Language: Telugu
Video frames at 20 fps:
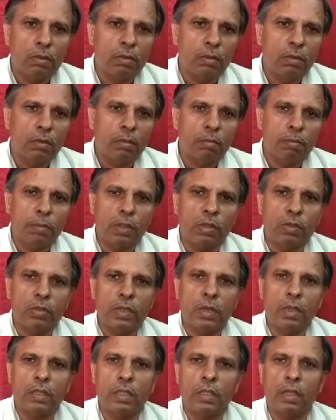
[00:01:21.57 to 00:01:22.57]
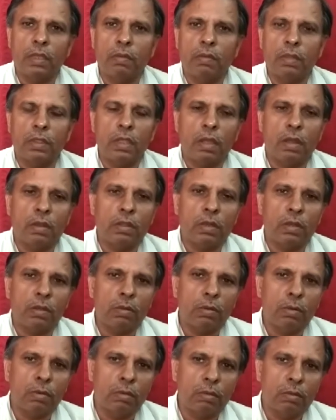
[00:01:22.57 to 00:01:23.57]
పదో తరగతి విద్యార్థులకు
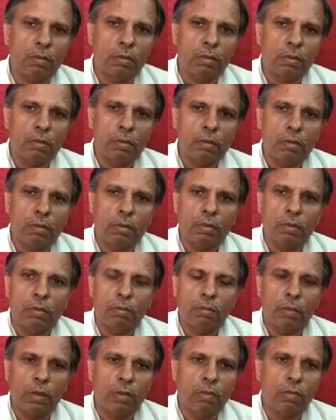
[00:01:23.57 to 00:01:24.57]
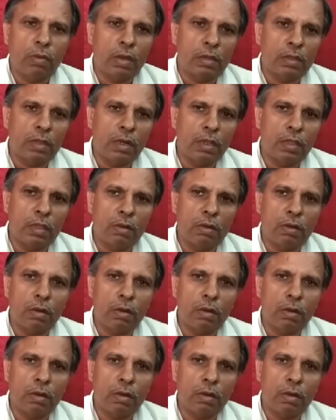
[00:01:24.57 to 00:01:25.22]
మరియు వారి తల్లిదండ్రులకు